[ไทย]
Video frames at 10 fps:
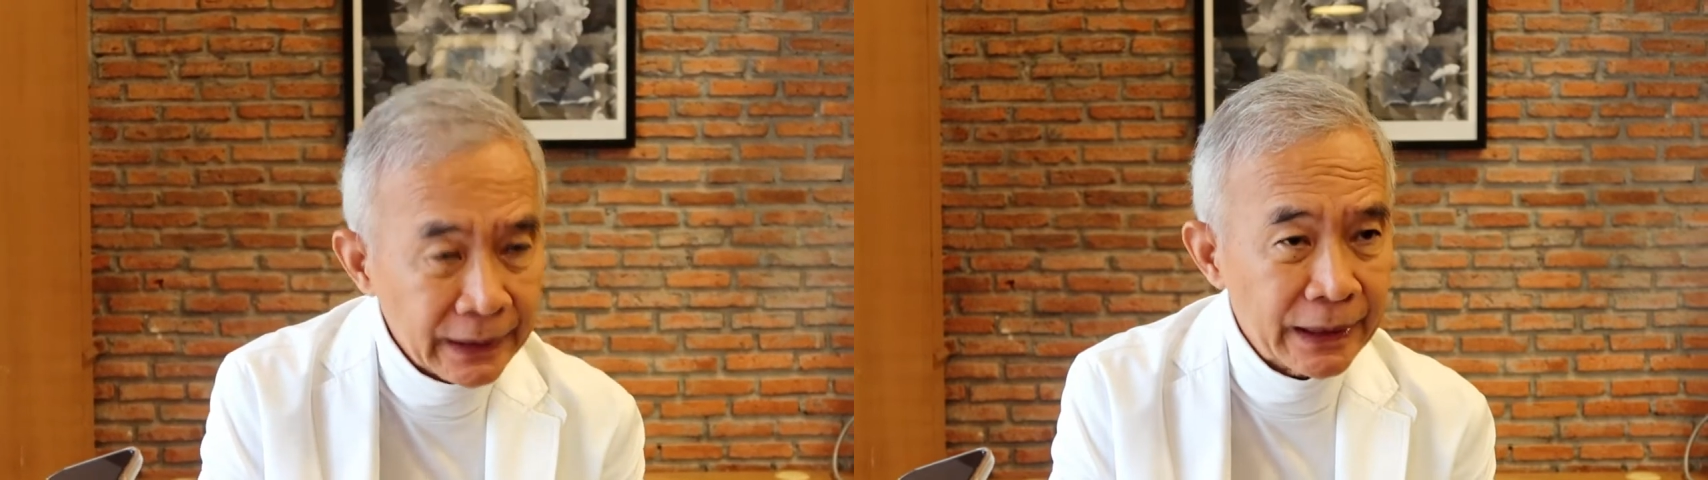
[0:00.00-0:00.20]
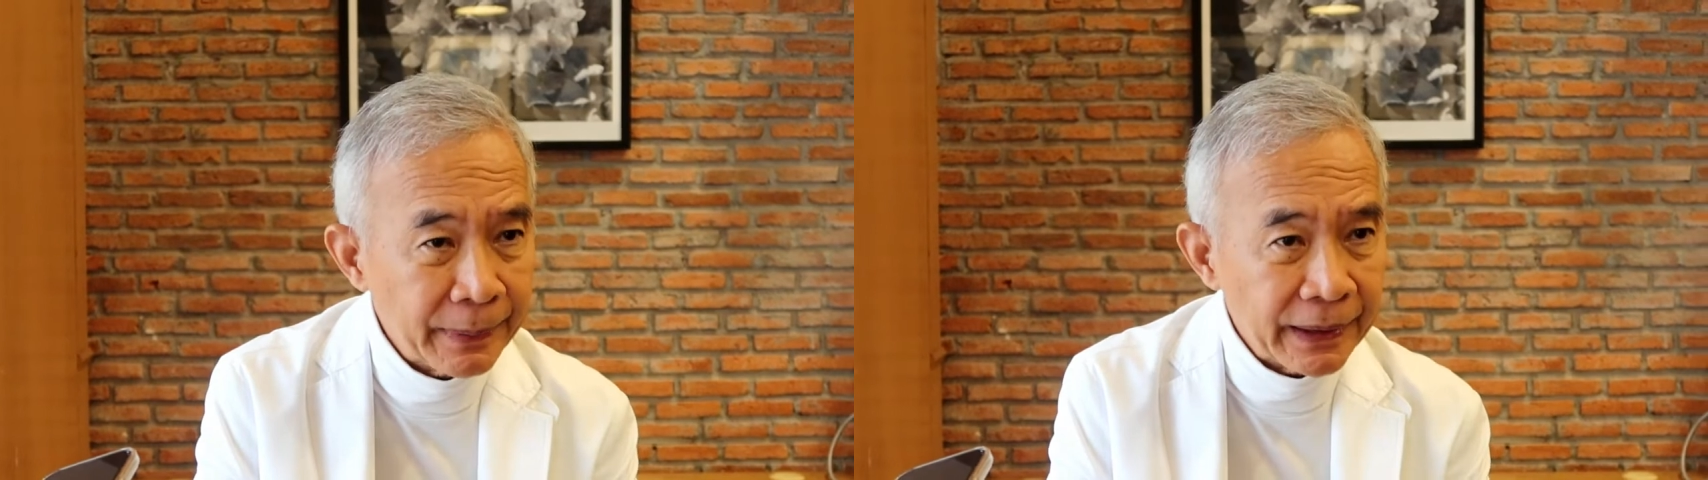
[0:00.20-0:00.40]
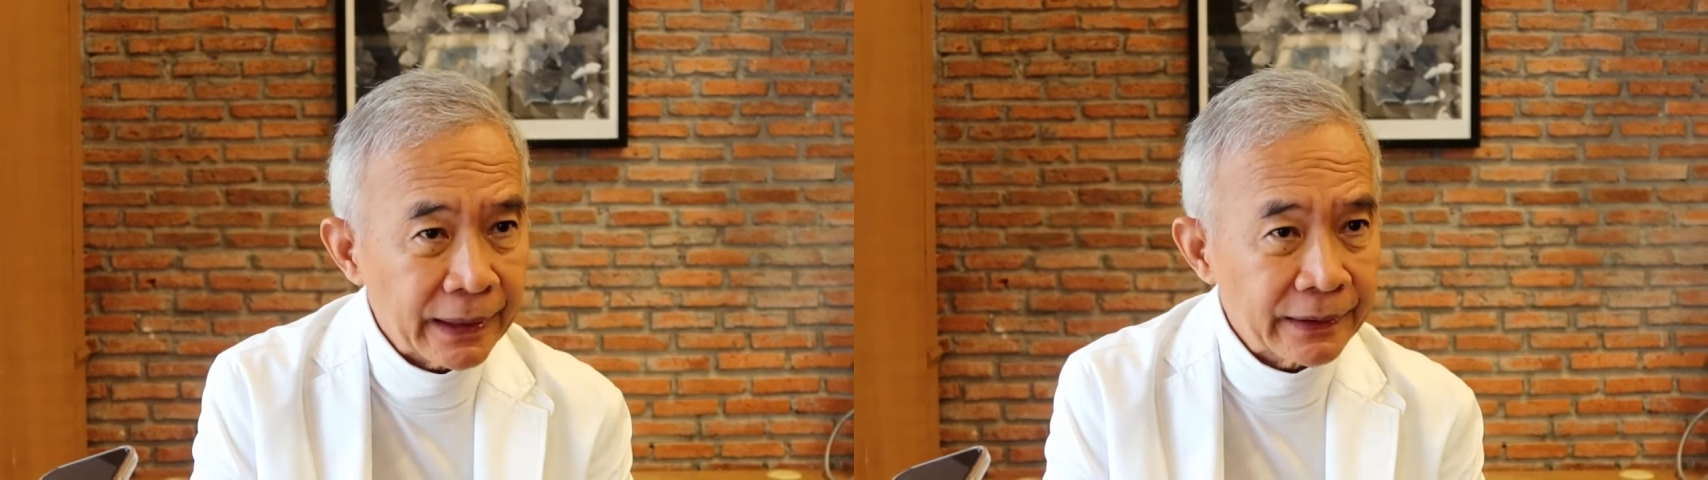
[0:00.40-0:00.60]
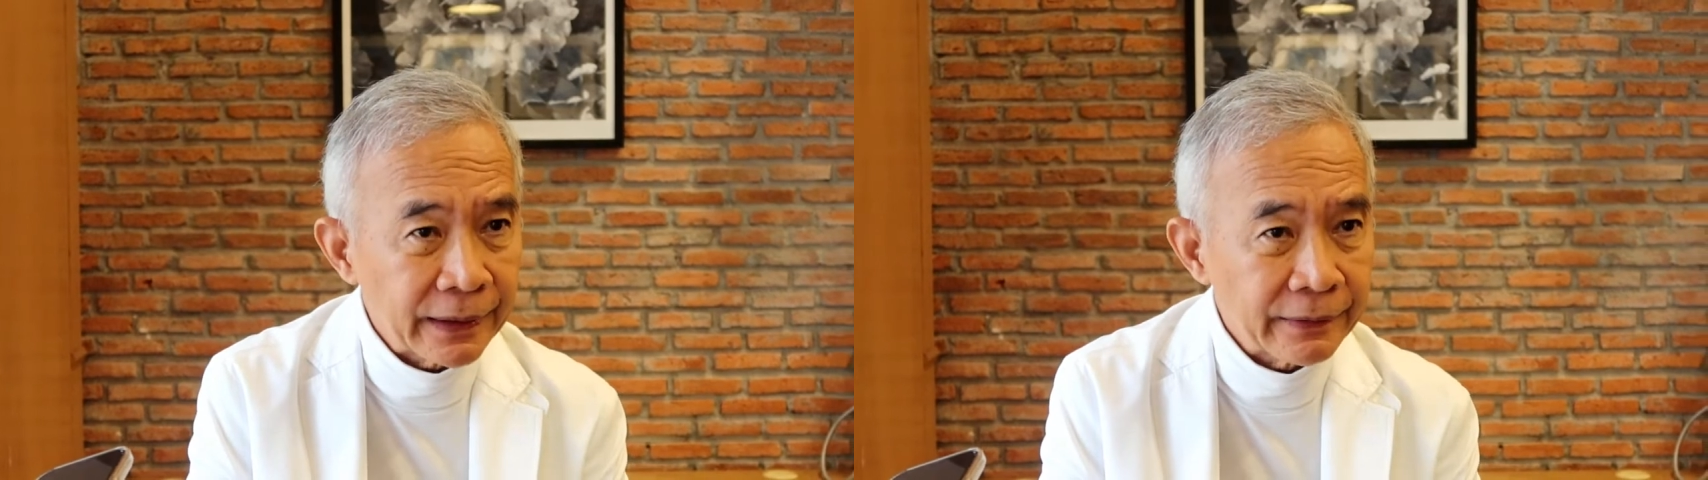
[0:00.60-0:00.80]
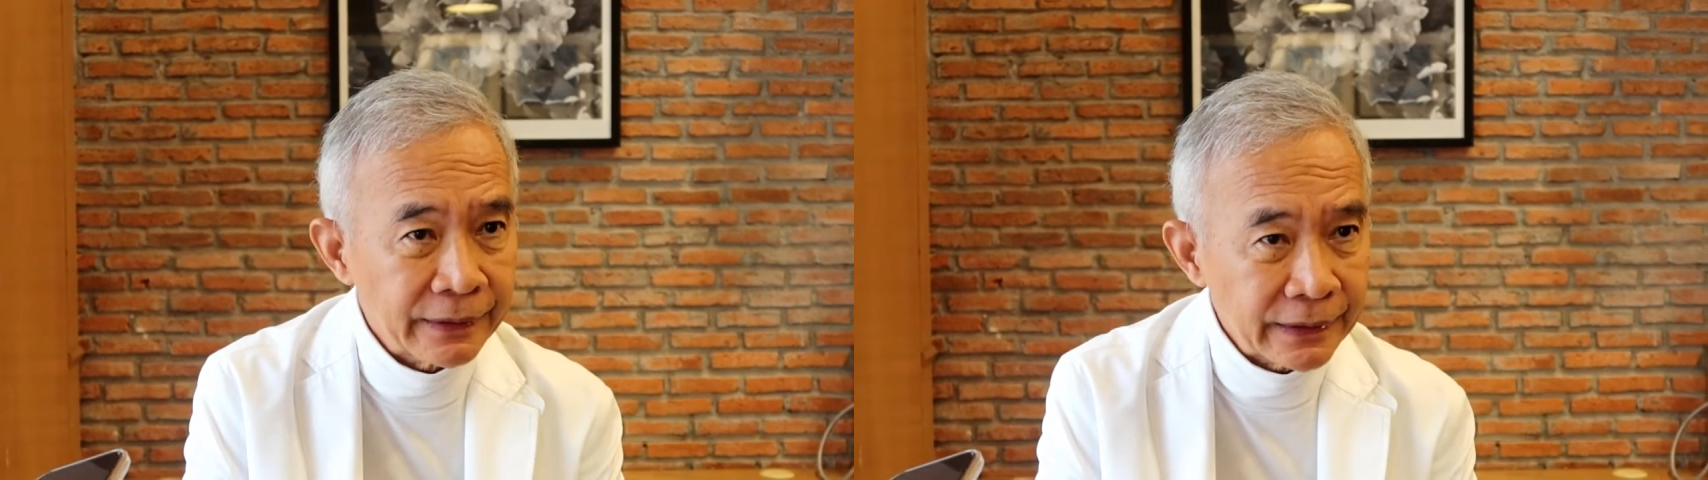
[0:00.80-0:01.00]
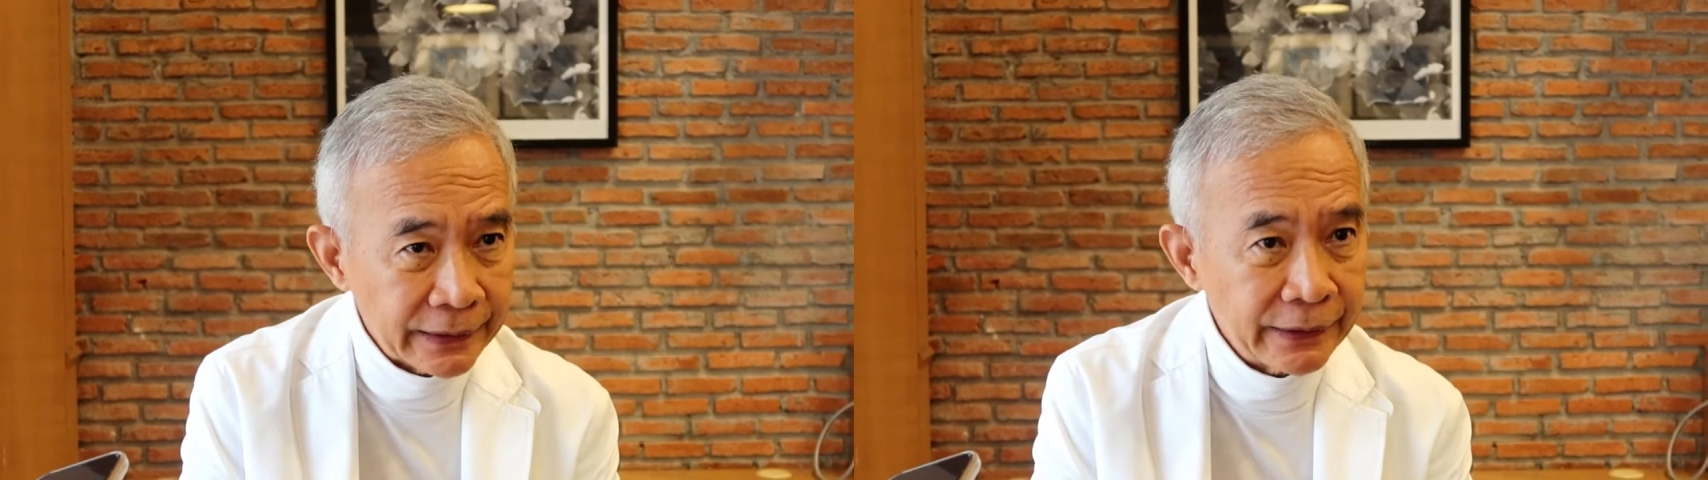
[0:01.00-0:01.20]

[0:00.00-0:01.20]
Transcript: ที่ดีเป็นการตัดสินใจ